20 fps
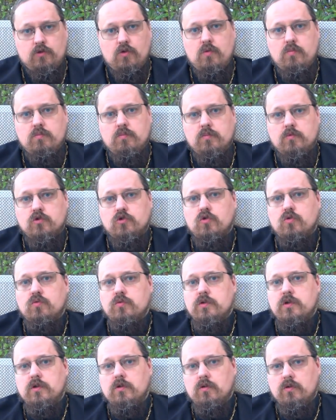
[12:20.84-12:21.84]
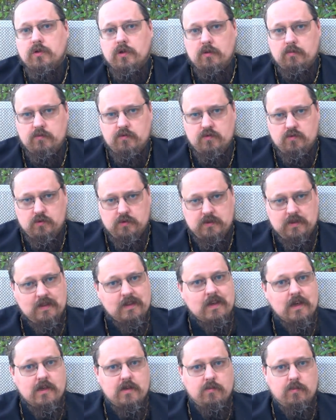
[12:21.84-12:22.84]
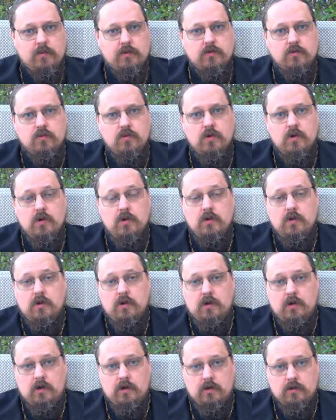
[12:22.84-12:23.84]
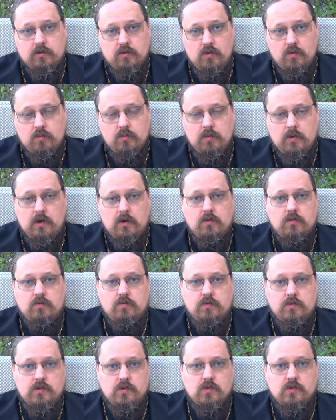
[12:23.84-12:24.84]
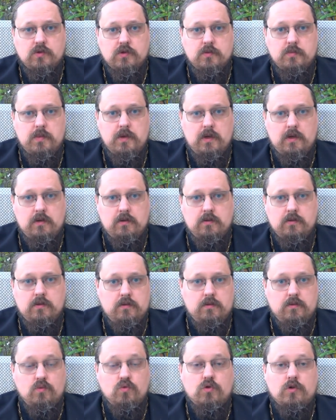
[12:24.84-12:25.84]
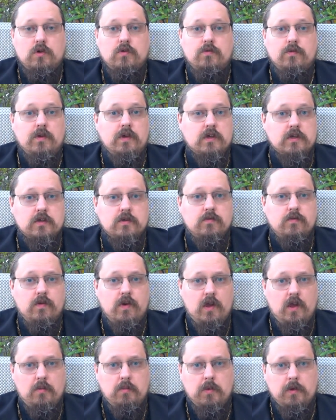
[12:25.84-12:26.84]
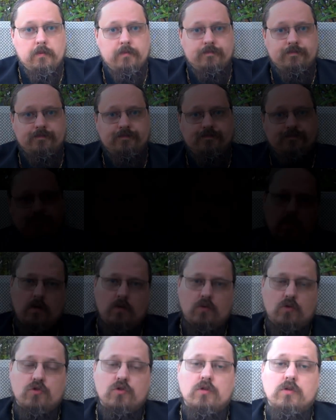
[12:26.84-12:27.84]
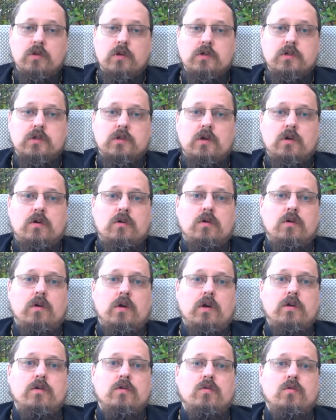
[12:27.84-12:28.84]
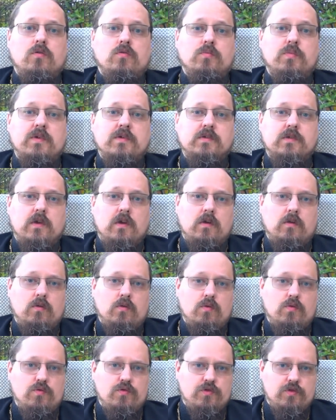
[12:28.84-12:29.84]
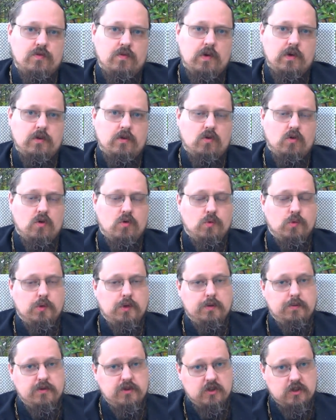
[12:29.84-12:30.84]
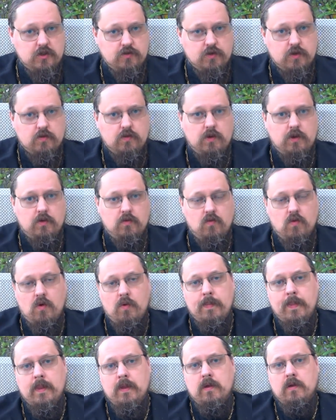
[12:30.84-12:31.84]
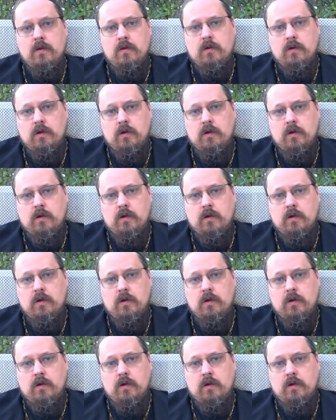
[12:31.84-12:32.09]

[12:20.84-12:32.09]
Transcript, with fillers: о том, что он делал там в 93 году, а о том, как он ведет себя уже в наше время. Точно так же, как ранее он презрел и увещевание рукоположившего его